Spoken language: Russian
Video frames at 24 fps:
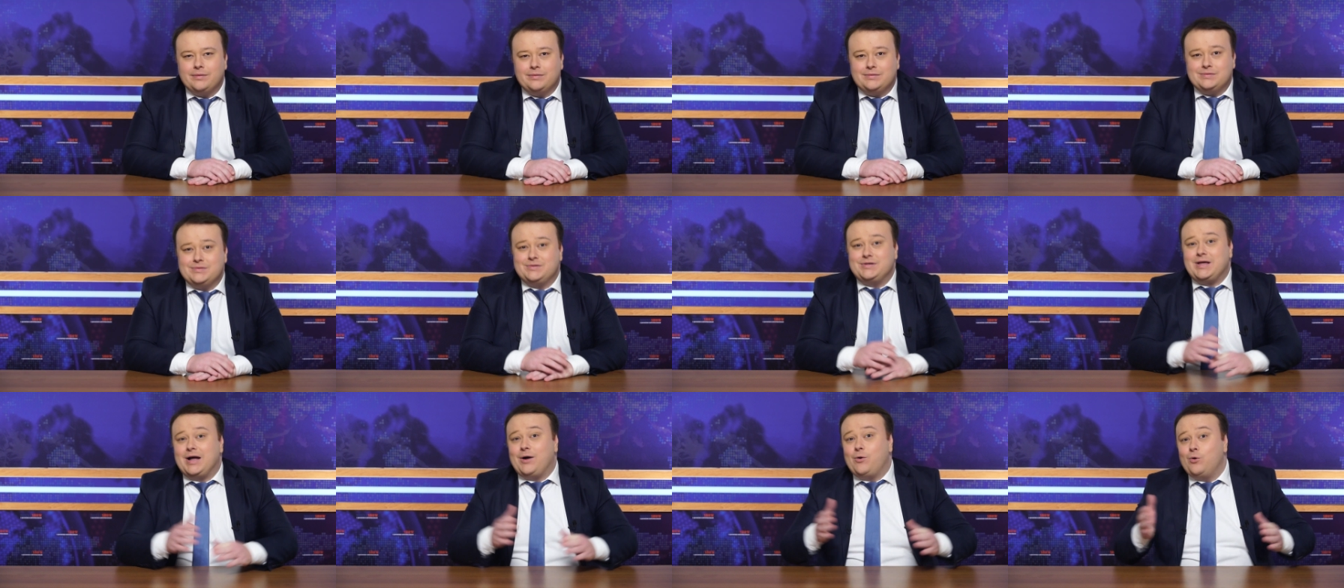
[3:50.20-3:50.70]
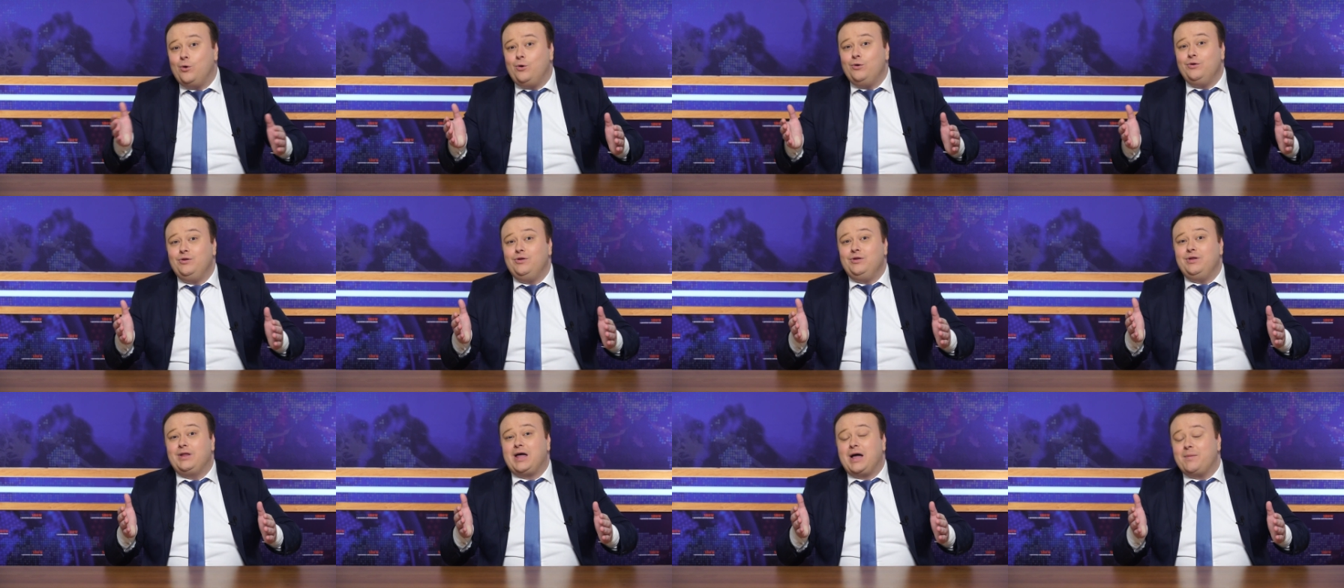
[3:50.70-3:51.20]

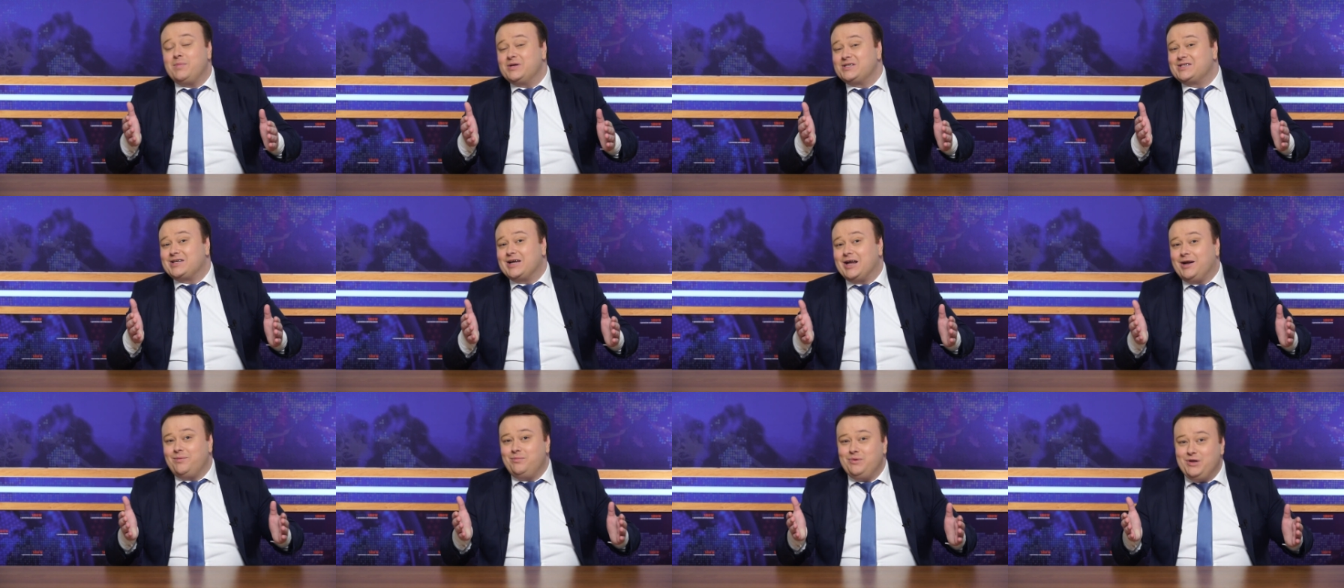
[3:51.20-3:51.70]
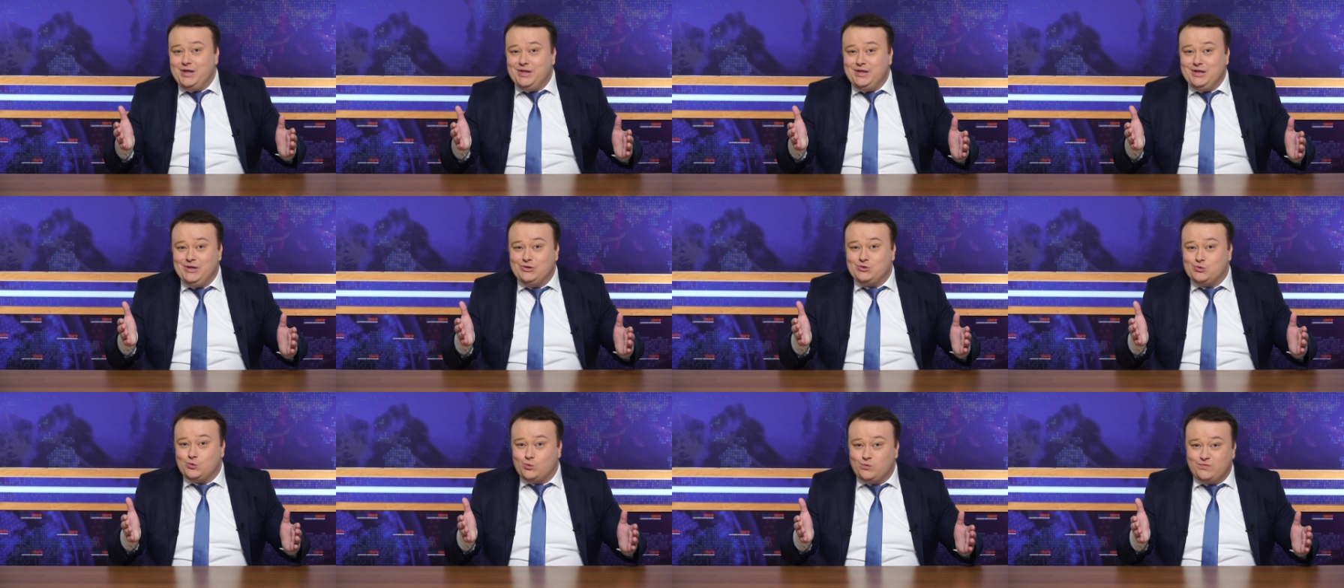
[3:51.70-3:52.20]
Закон об
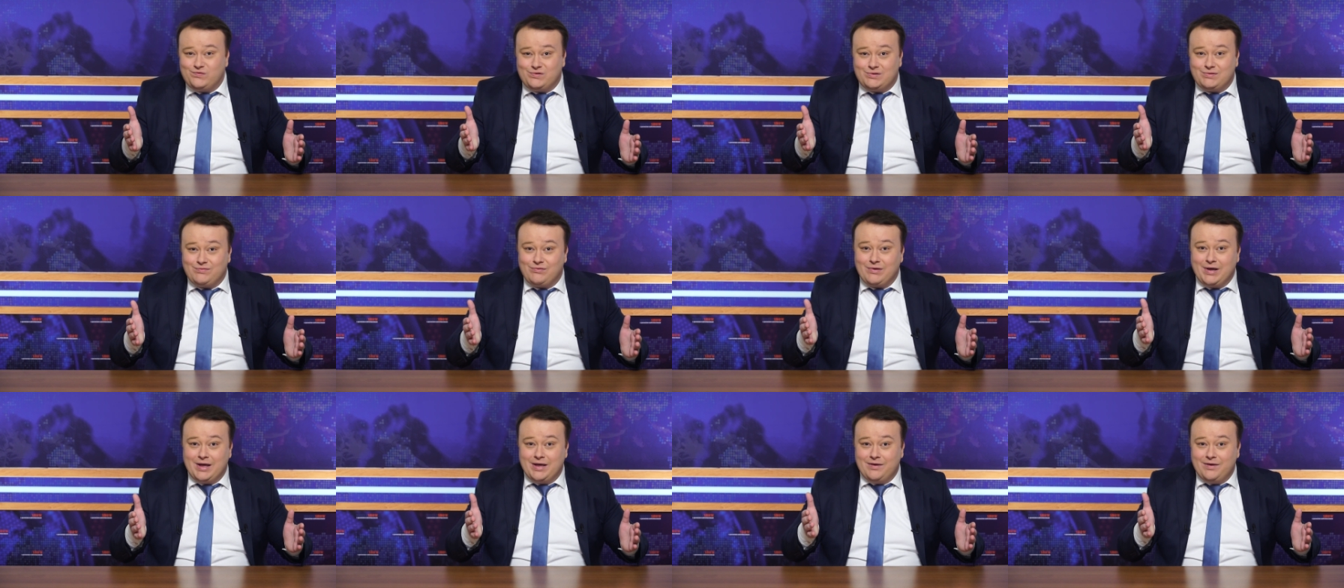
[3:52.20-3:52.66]
оскорблении чувств